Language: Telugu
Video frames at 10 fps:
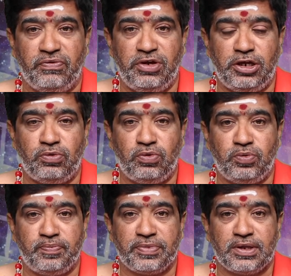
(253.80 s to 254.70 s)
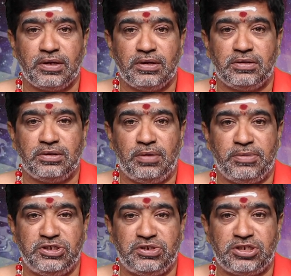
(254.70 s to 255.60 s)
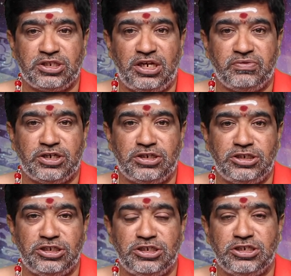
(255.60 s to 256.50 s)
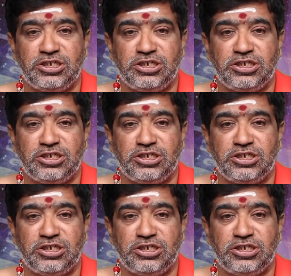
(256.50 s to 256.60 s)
వీరు తమ ఇష్టదైవాన్ని